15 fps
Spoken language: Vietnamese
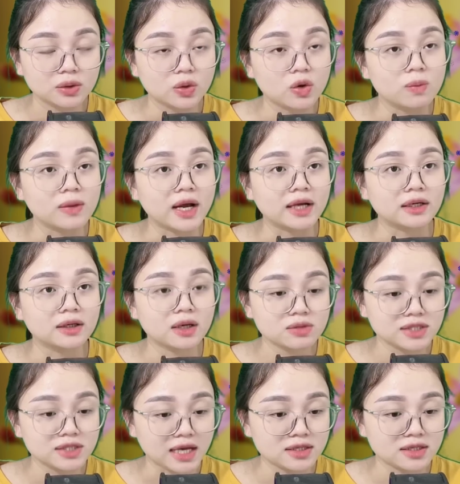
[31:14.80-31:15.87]
Tôm anh
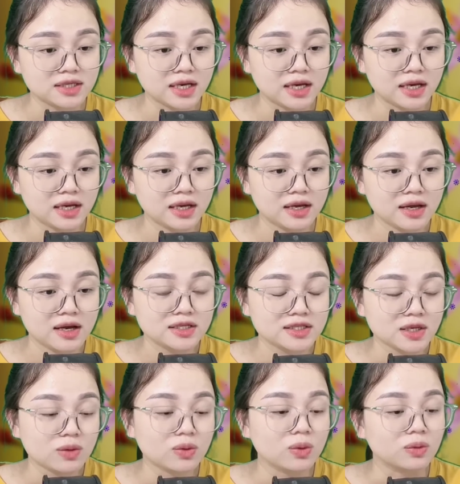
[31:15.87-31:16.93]
khóc chán chê.
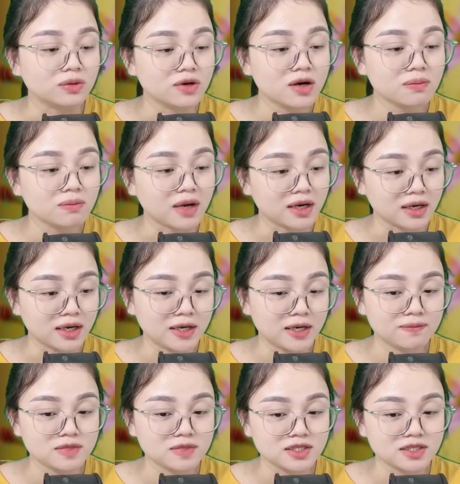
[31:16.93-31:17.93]
Sau cùng ngước mặt lên,